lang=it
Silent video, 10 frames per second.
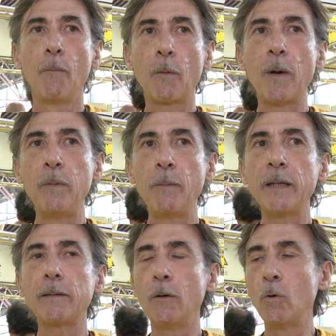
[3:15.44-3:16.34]

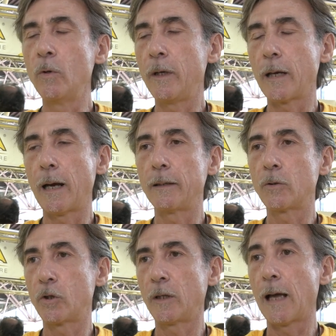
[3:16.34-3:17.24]
probabilmente l'unica
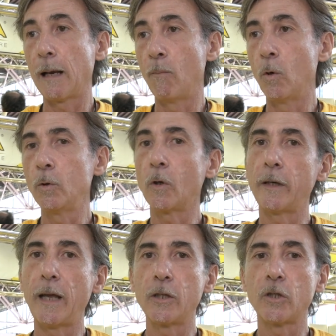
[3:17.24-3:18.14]
società al mondo che
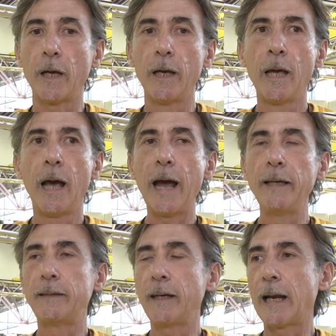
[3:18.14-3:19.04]
riesce a
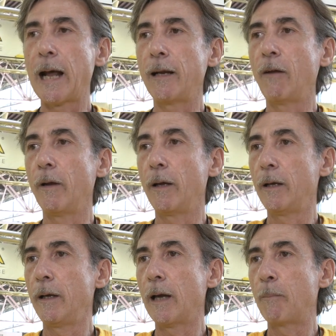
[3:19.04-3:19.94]
integrare
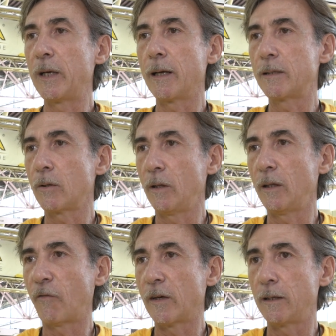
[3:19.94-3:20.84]
eh, applicazioni
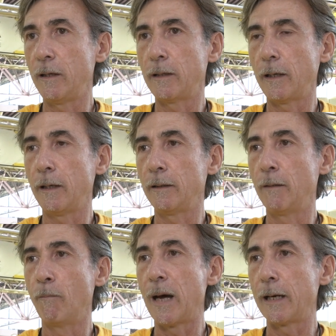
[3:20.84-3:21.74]
di facility
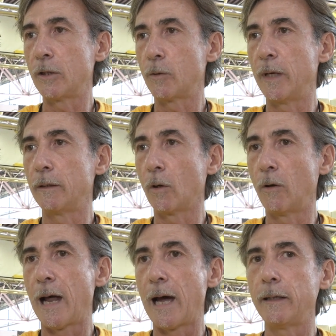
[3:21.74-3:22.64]
management
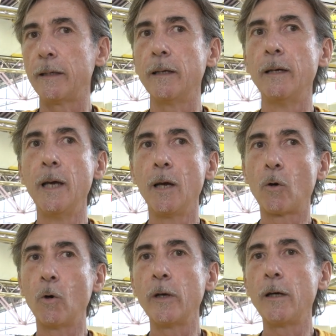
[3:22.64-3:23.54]
online
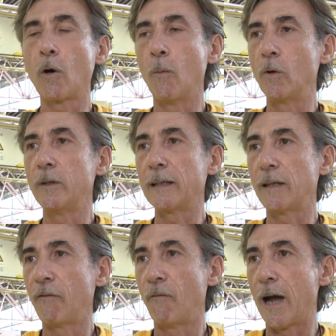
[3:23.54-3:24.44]
con il common
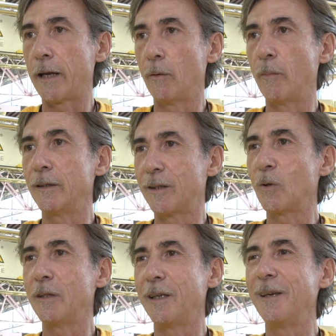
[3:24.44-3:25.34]
data environment,
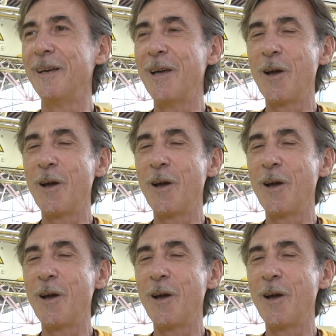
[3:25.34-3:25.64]
quindi